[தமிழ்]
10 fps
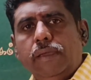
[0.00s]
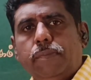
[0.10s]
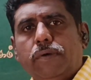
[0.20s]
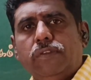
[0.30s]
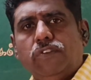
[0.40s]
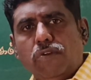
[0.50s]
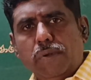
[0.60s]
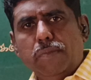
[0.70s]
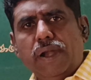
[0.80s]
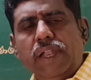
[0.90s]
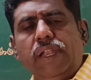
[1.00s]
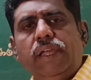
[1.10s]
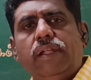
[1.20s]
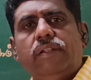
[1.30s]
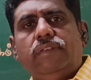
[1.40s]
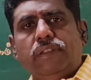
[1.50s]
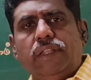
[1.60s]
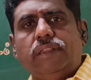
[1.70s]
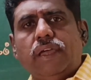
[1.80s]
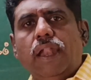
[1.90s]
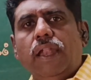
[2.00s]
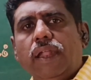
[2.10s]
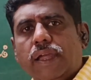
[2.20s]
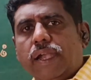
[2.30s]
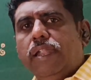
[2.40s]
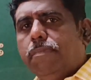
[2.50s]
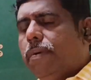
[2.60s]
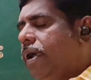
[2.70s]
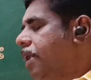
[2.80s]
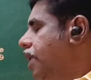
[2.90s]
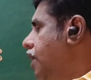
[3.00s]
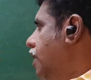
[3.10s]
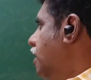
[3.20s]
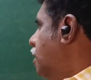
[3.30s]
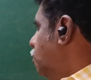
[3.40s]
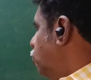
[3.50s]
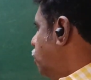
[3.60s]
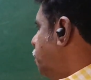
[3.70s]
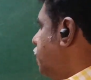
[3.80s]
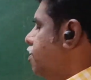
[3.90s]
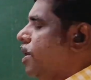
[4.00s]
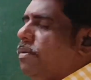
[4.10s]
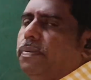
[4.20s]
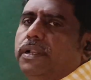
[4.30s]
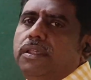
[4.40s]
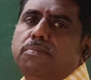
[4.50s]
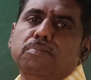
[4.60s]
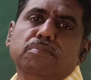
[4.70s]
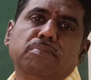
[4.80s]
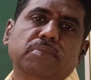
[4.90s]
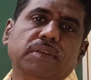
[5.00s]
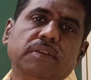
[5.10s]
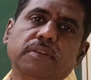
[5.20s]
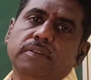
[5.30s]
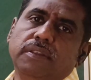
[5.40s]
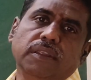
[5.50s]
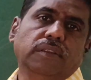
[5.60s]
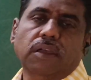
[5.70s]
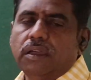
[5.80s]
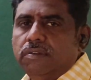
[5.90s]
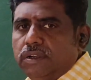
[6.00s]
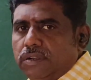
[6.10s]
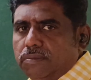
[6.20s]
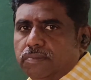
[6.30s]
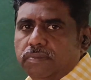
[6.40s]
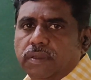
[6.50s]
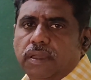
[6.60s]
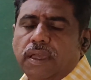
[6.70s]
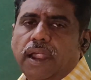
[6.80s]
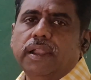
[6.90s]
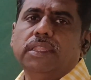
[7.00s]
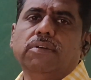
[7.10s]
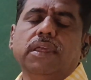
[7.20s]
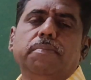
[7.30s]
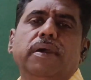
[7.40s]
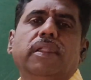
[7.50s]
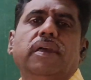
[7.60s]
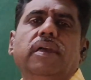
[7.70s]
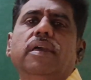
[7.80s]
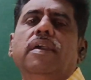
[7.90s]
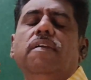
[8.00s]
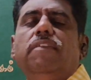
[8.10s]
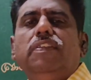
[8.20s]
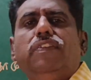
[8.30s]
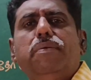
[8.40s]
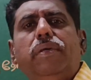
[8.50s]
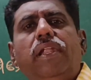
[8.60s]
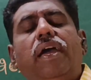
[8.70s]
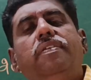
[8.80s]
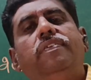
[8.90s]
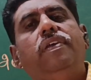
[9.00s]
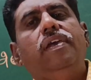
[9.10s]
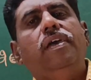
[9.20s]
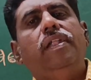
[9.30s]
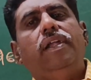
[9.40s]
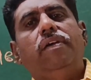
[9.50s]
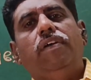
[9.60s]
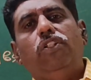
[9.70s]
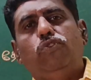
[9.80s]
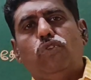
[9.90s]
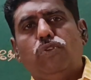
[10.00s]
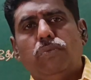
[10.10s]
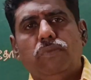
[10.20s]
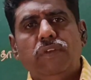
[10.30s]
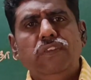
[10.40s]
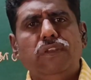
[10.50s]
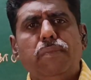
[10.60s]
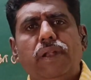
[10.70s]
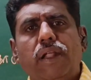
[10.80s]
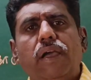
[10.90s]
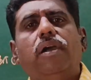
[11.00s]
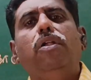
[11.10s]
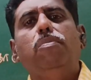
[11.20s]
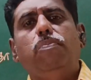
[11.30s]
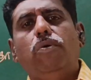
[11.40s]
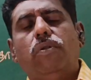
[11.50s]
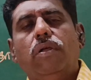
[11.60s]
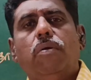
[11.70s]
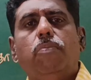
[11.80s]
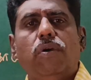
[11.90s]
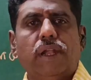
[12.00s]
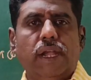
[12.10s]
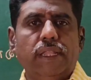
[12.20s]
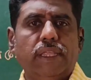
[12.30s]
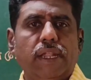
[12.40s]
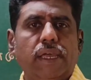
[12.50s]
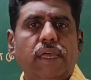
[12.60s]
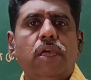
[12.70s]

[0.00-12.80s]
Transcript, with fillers: இப்போ சிவபெருமானை நீங்கள் சிந்தித்தால் கண்டிப்பாக முருகப்பெருமானை பற்றியும் சிந்தித்தாக வேண்டும் அடுத்த வரைய பாருங்க வெஞ்சமரில் அஞ்சேல் என வேல் தோன்றும் வெஞ்சமர்னா கடும் போர் போர்க்களத்தில்